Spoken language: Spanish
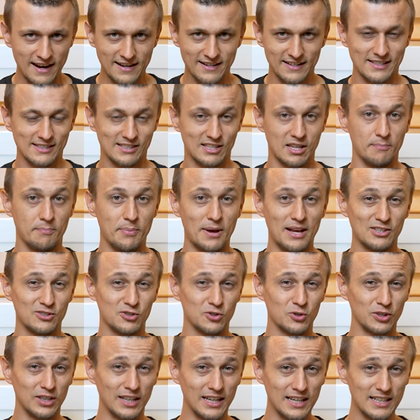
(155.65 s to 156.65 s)
marca
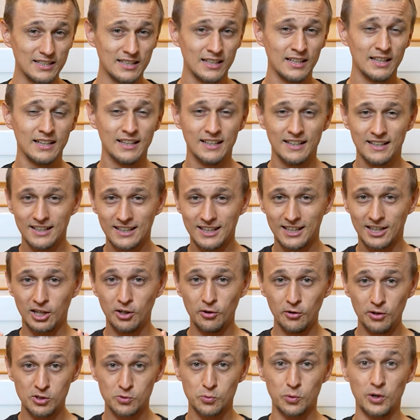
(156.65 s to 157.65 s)
comprar,
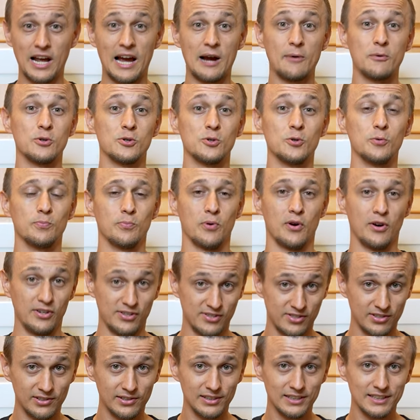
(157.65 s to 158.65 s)
esto es lo que
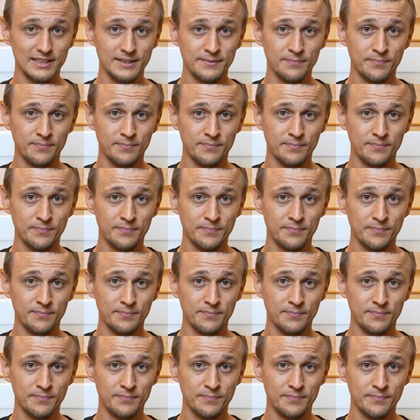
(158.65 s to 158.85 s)
yo